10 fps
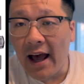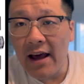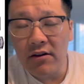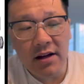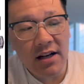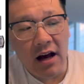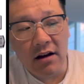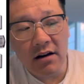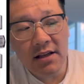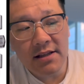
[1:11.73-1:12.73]
还有跟朗
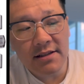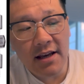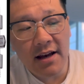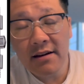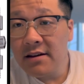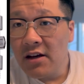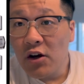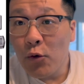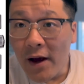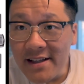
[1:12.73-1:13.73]
格的一些
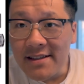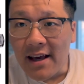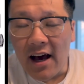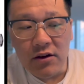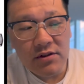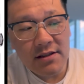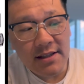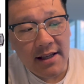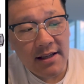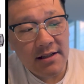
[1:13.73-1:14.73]
关系啊，尤其
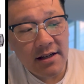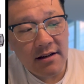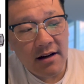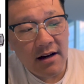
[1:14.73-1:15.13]
姐姐的这个